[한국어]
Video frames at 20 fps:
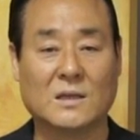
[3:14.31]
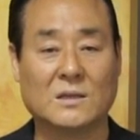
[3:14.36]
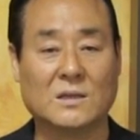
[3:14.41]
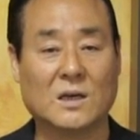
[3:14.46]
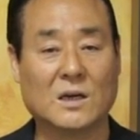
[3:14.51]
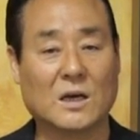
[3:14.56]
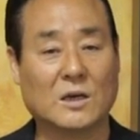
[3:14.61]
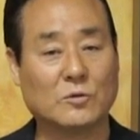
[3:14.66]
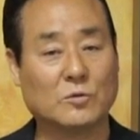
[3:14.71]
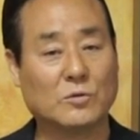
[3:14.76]

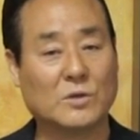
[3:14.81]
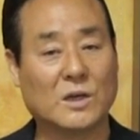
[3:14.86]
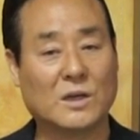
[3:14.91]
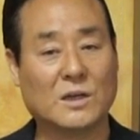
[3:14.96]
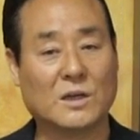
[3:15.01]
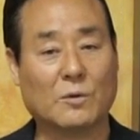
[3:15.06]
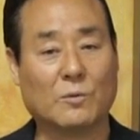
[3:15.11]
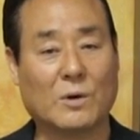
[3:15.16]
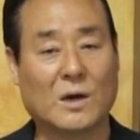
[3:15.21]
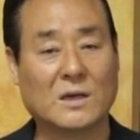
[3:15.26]
내가
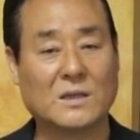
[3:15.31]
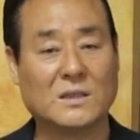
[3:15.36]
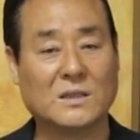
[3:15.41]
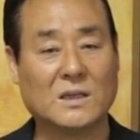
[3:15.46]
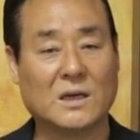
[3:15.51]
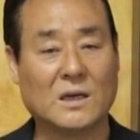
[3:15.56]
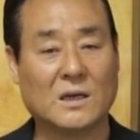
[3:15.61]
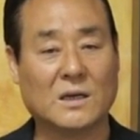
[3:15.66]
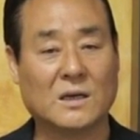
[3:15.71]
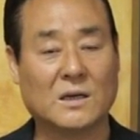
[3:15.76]
유대인의
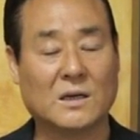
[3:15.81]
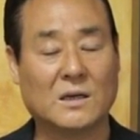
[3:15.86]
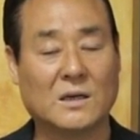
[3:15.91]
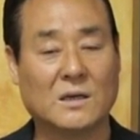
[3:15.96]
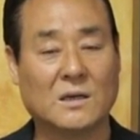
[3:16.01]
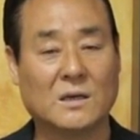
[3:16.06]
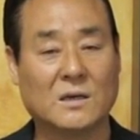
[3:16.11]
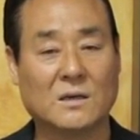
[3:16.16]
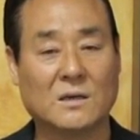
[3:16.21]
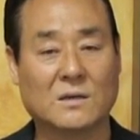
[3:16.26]
왕이냐?
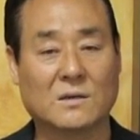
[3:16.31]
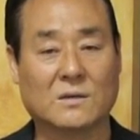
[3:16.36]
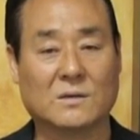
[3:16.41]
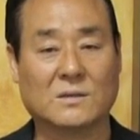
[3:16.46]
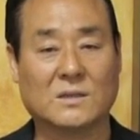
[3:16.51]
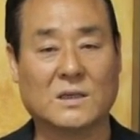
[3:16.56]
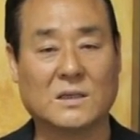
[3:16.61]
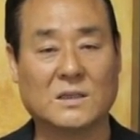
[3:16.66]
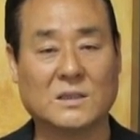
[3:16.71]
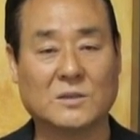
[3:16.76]

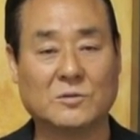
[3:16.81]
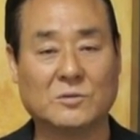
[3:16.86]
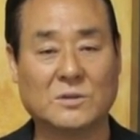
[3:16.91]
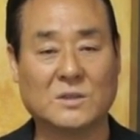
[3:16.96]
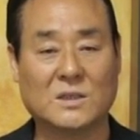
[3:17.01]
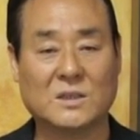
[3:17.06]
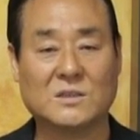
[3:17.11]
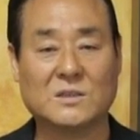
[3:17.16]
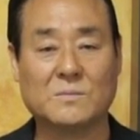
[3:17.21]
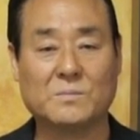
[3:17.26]
그러자
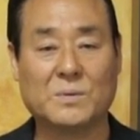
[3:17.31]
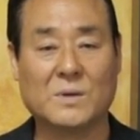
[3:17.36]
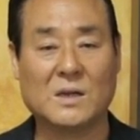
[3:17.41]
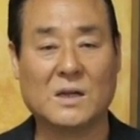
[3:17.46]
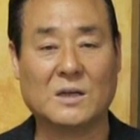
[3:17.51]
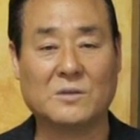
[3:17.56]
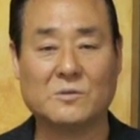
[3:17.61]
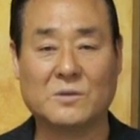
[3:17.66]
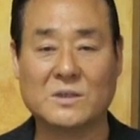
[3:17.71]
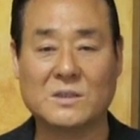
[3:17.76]
예수님께서
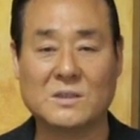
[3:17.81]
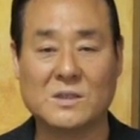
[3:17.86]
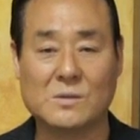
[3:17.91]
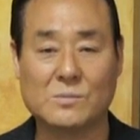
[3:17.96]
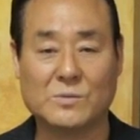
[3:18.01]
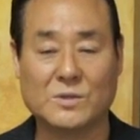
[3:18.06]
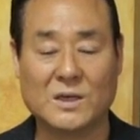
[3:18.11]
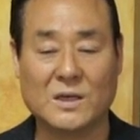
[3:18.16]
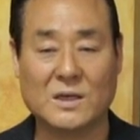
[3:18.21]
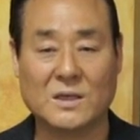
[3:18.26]
빌라도의
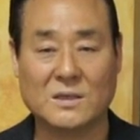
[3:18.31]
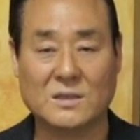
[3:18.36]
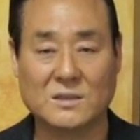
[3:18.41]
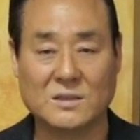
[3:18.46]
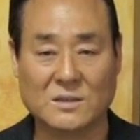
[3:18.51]
질문에